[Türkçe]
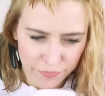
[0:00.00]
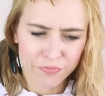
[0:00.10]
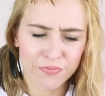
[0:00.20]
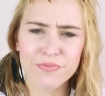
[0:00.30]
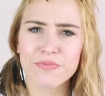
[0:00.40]

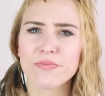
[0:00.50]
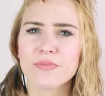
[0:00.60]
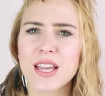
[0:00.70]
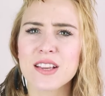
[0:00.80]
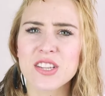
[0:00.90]

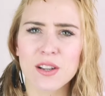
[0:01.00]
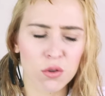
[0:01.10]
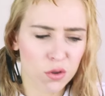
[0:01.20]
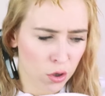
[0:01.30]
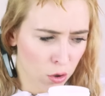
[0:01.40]
Hmm, değişik
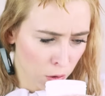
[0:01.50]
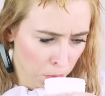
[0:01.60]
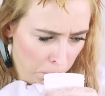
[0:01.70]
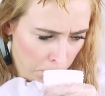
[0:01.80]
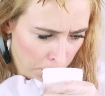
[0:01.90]

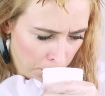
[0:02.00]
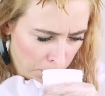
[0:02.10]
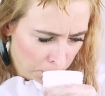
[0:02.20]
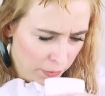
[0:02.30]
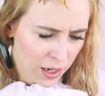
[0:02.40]
kokuyor.
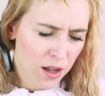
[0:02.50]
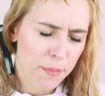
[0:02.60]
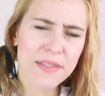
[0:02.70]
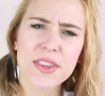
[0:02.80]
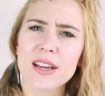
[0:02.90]

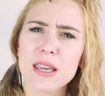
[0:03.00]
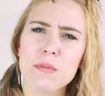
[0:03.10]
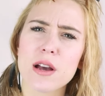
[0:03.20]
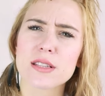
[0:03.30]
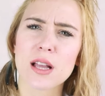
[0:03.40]
Aa ben daha
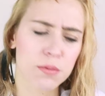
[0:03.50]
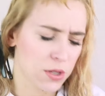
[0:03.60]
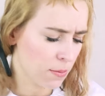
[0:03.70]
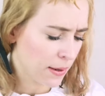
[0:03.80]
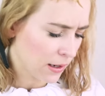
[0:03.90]
kimyasal bir
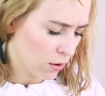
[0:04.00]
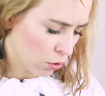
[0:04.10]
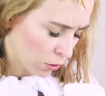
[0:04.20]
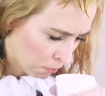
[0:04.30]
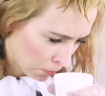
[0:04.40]
şey
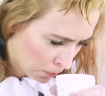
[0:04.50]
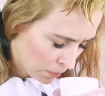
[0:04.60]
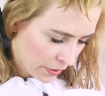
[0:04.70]
bekliyordum.